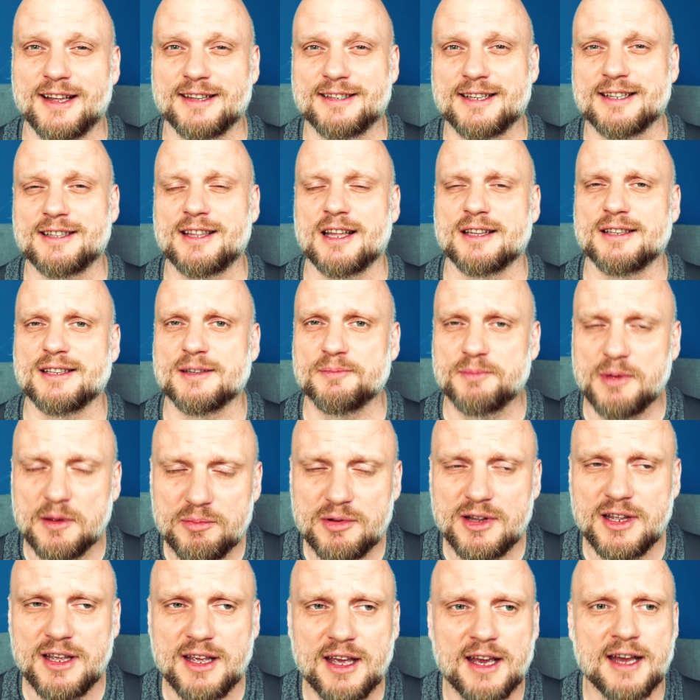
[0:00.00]
na cytat z
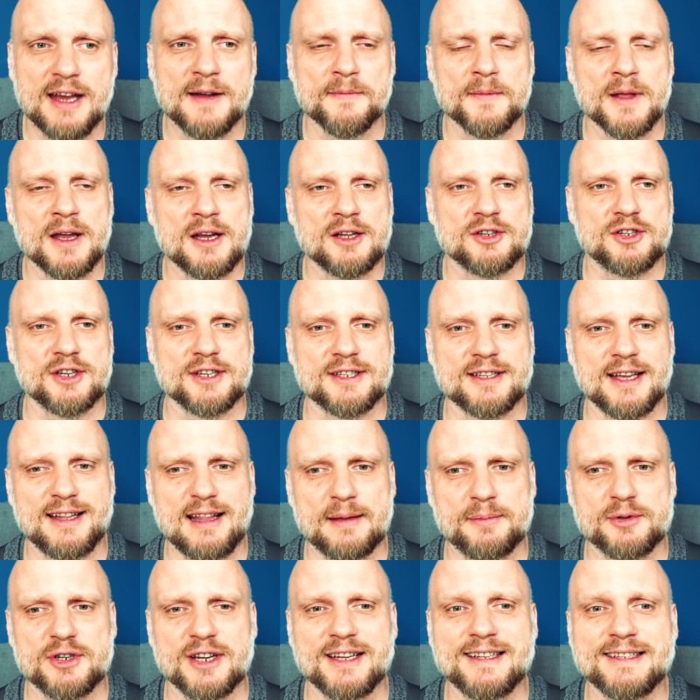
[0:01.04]
Biblii, czyli z
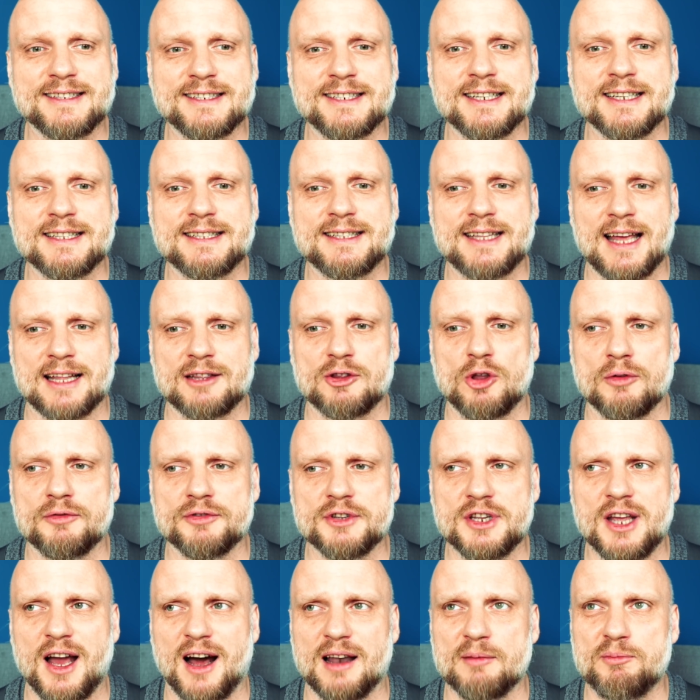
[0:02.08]
najlepszej
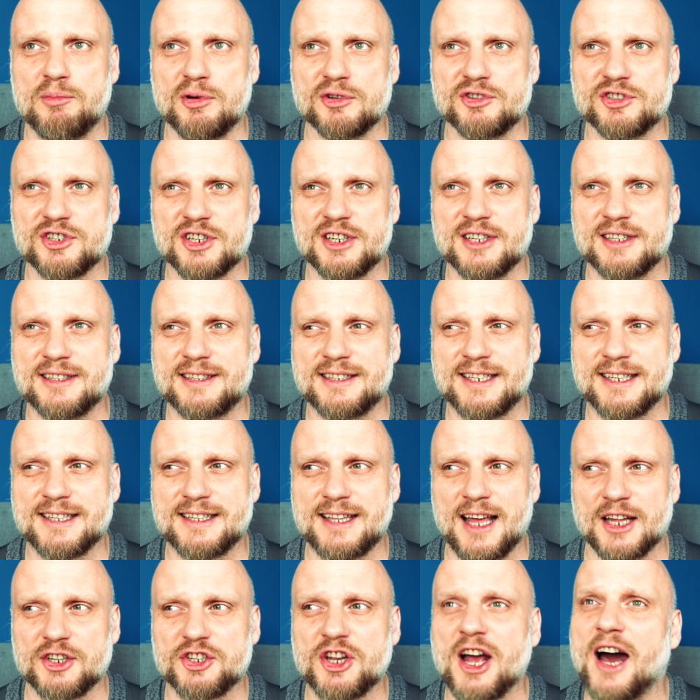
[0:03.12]
cytatowni albo czy
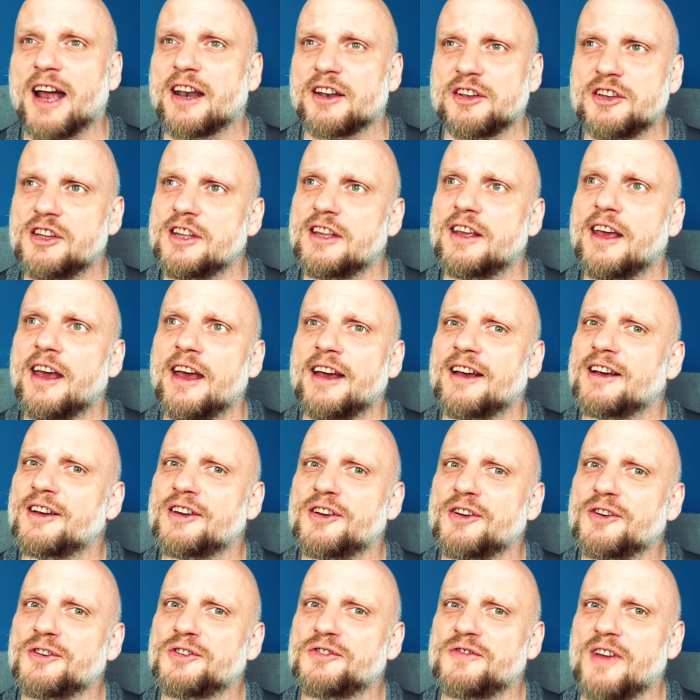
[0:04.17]
cytaciarni
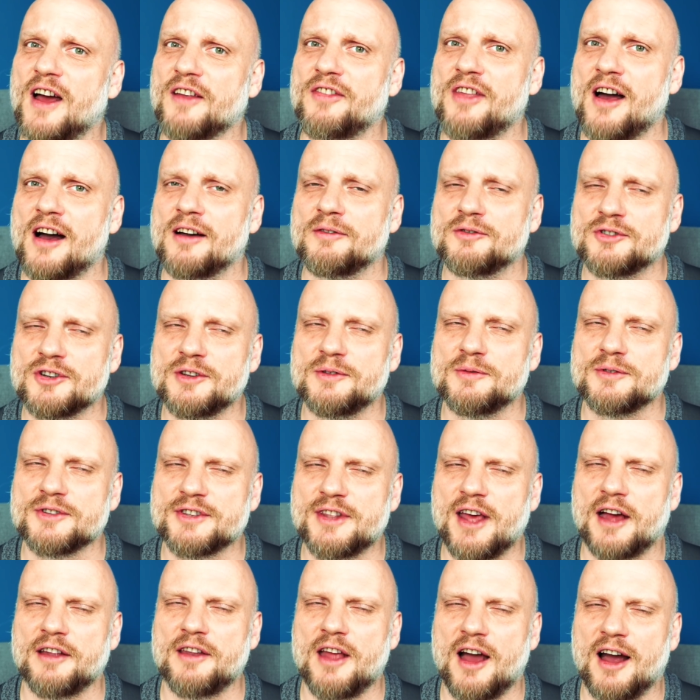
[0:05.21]
y, świata, czyli
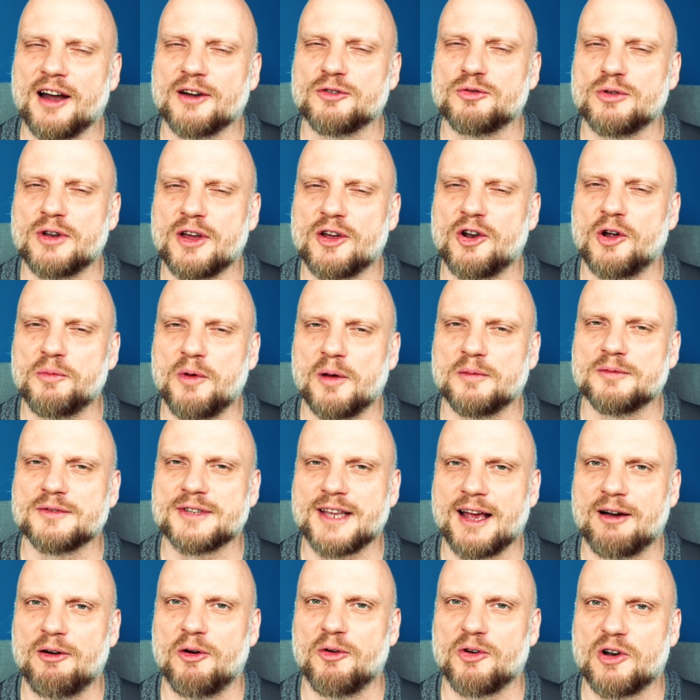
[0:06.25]
zdania, które robią
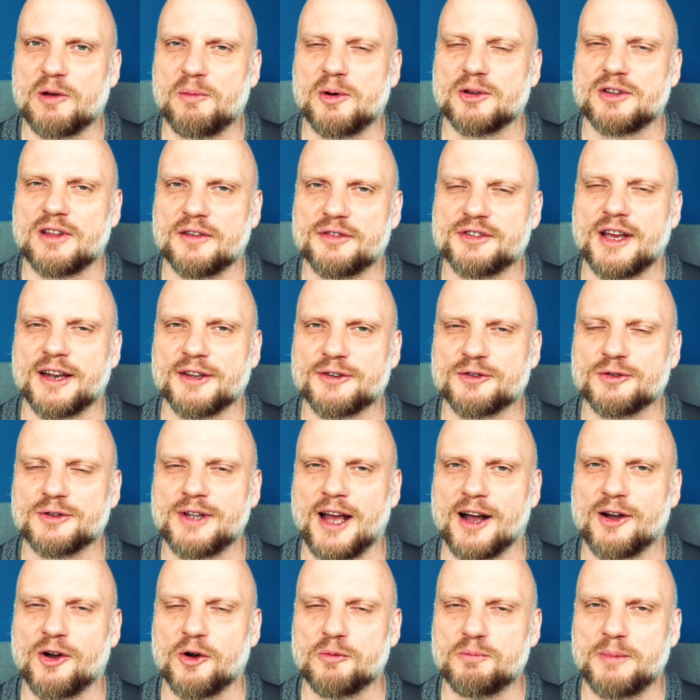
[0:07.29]
całą robotę w sercu,
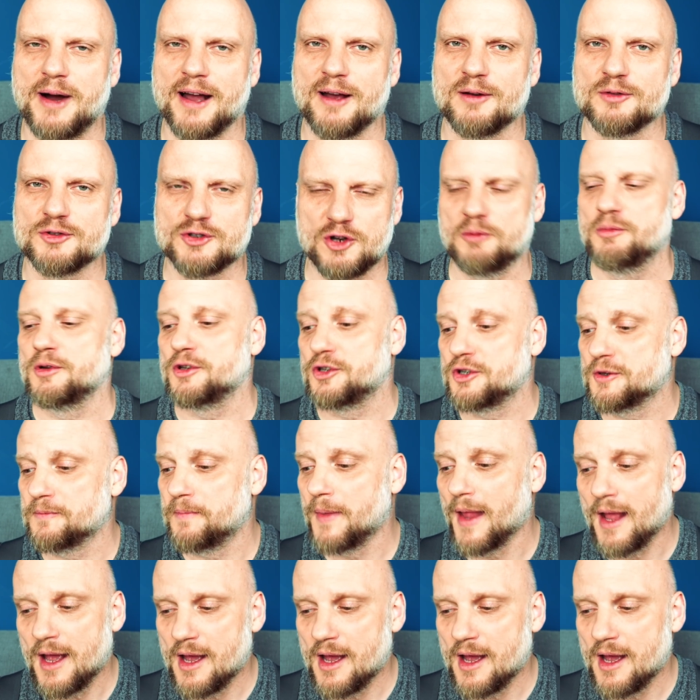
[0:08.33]
jaką mają zrobić.